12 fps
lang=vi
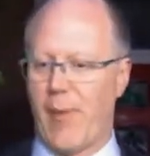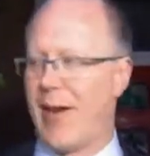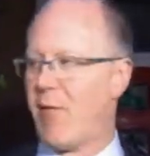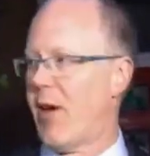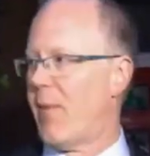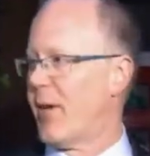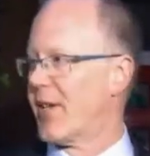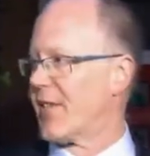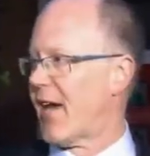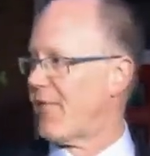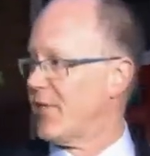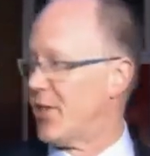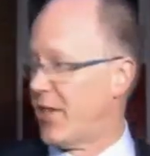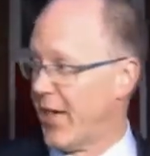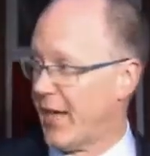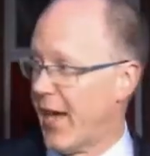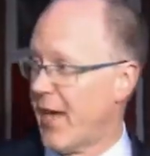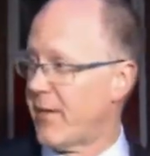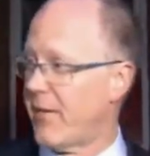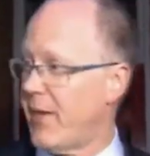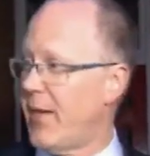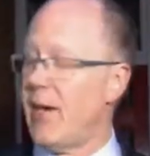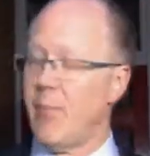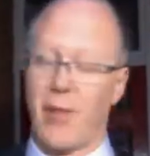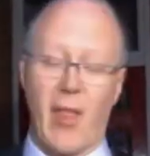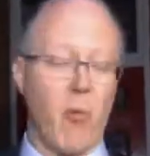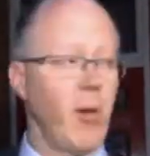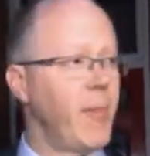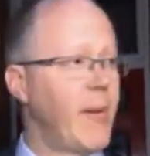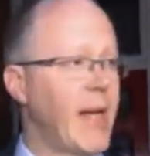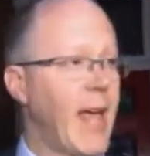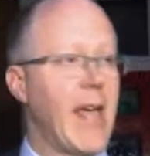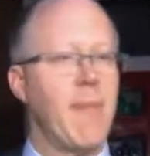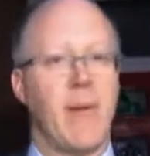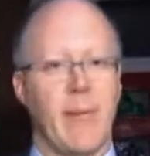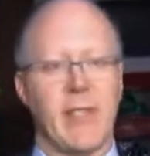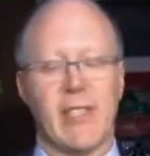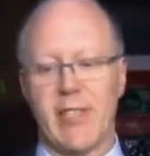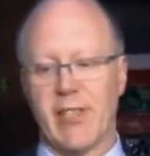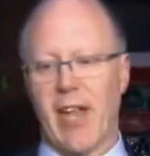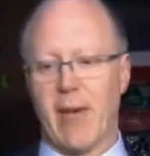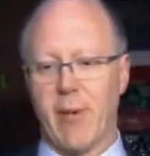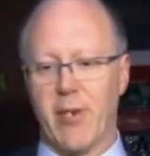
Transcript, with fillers: trong lúc đang làm việc cho BBC đã làm rúng động dư luận.